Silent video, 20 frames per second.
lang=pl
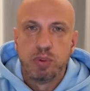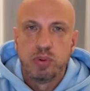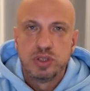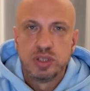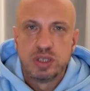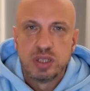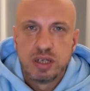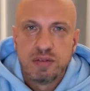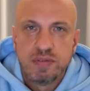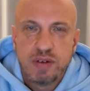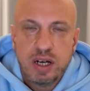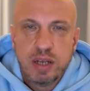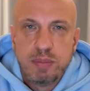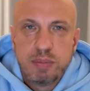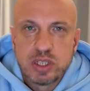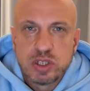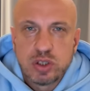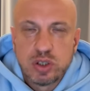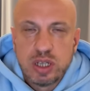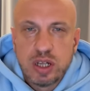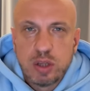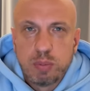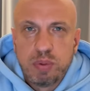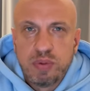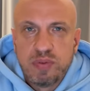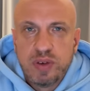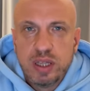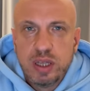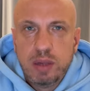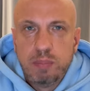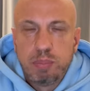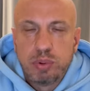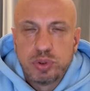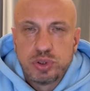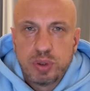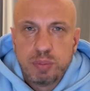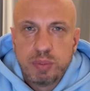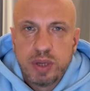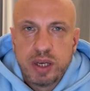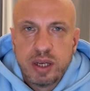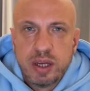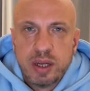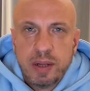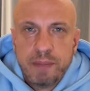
gdzie rywali masz na odpowiednim poziomie